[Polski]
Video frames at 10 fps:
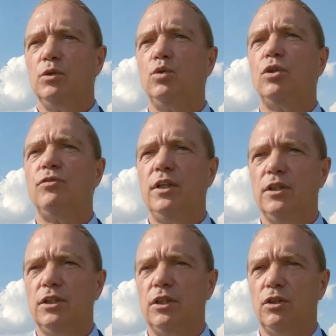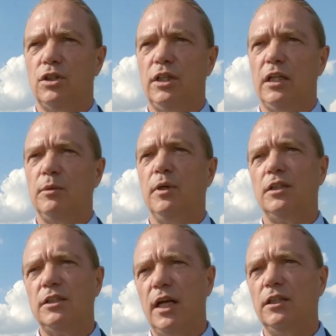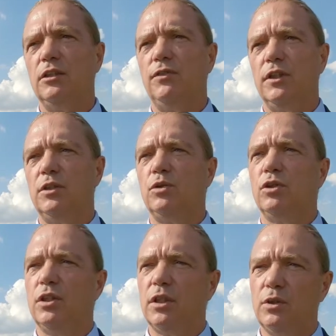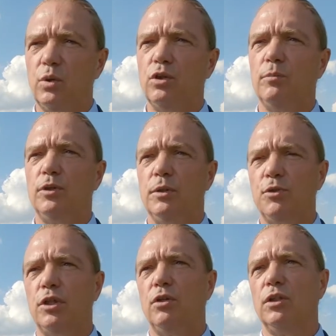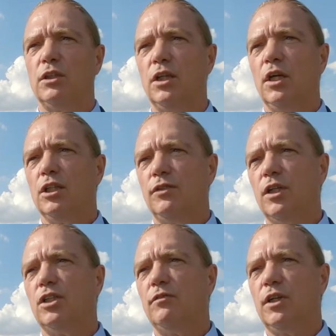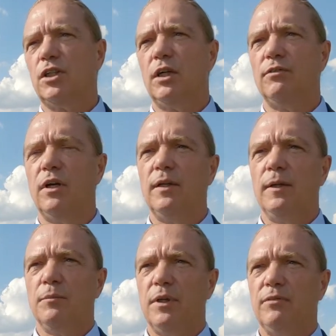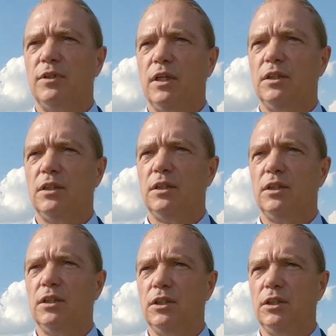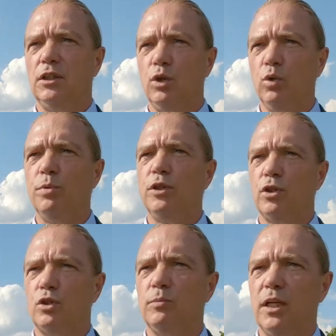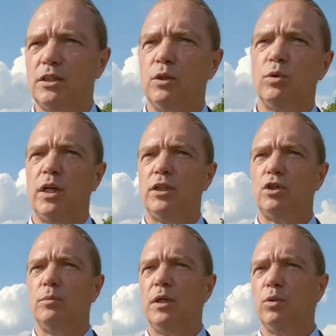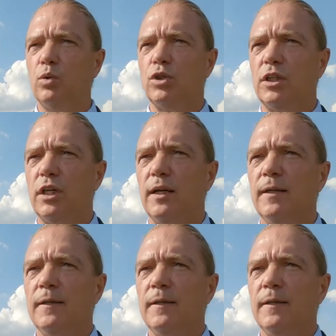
dużo więcej Rosjanom, ale Stalin twierdzi, że no jednak trudno będzie przekonać świat, że Warszawa prawda, i, i, i Lublin to są miasta ukraińsko-białoruskie.